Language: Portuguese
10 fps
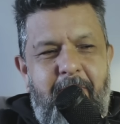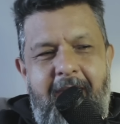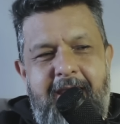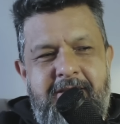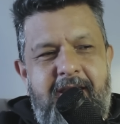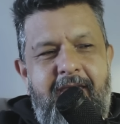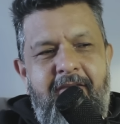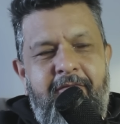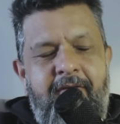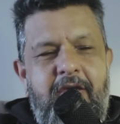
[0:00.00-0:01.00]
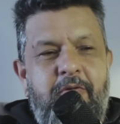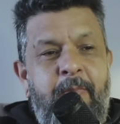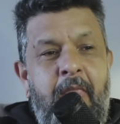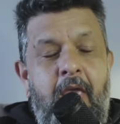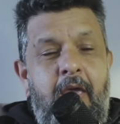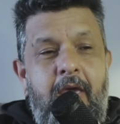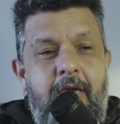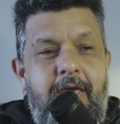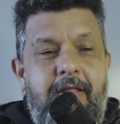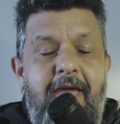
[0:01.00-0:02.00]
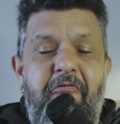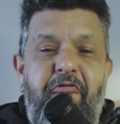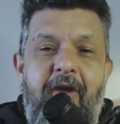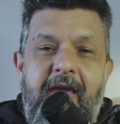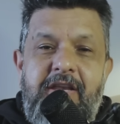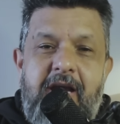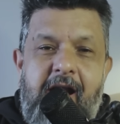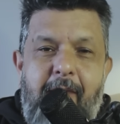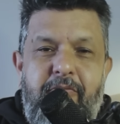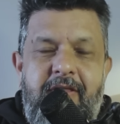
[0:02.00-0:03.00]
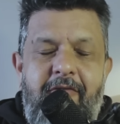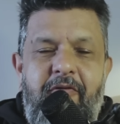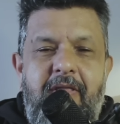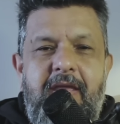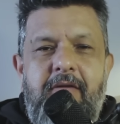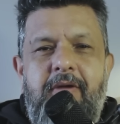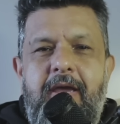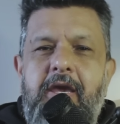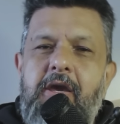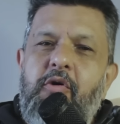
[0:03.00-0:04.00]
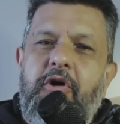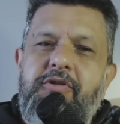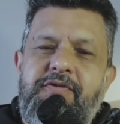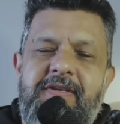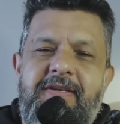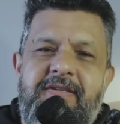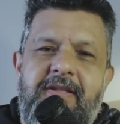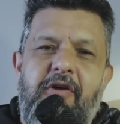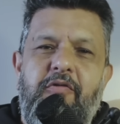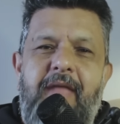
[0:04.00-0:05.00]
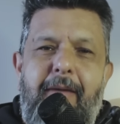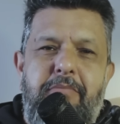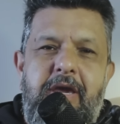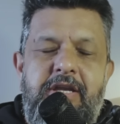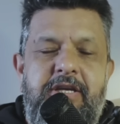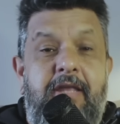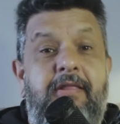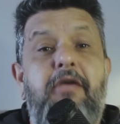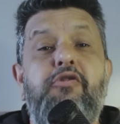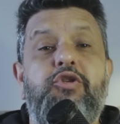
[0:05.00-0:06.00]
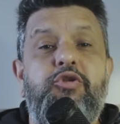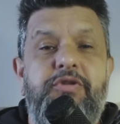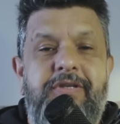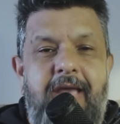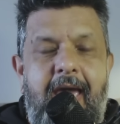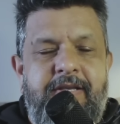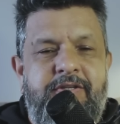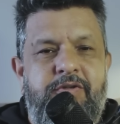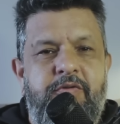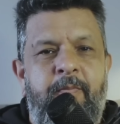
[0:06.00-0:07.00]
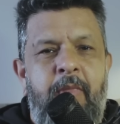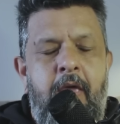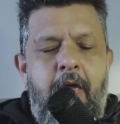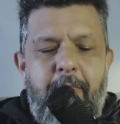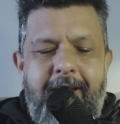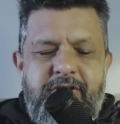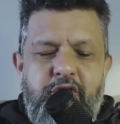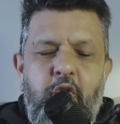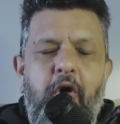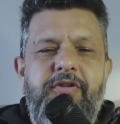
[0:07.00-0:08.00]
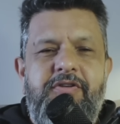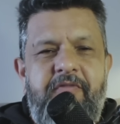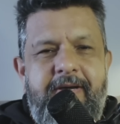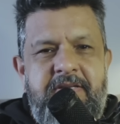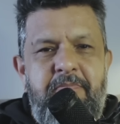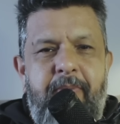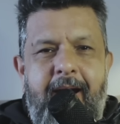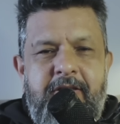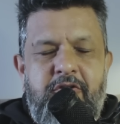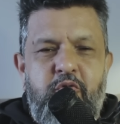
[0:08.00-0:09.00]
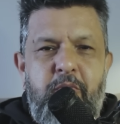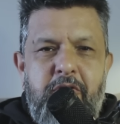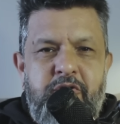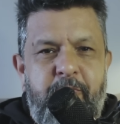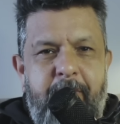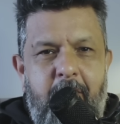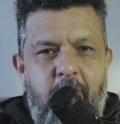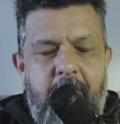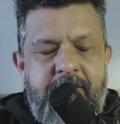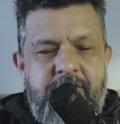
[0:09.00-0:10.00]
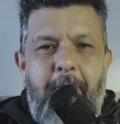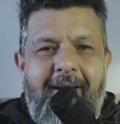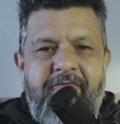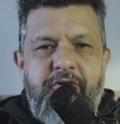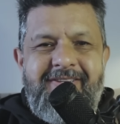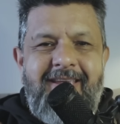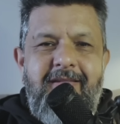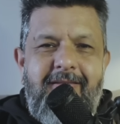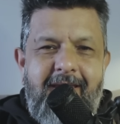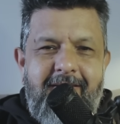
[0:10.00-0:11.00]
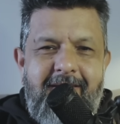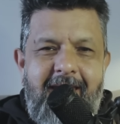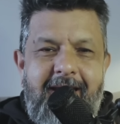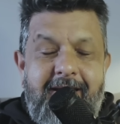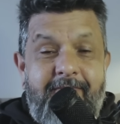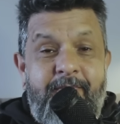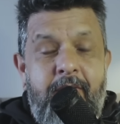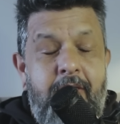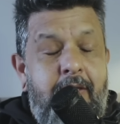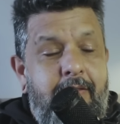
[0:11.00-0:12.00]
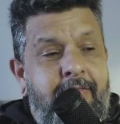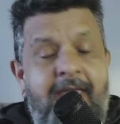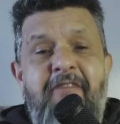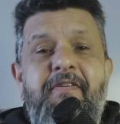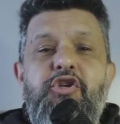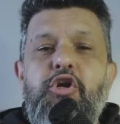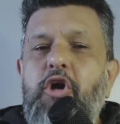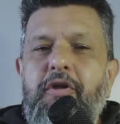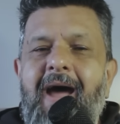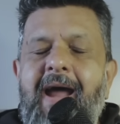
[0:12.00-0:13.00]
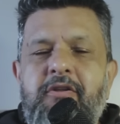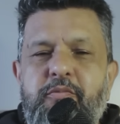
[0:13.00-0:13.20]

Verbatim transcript: pede né, envio e defende, acabam defendendo aí outros que estão na mídia, que têm sucesso. Mas todos fazem parte do mesmo pacote. Para você entender, David Leonardo,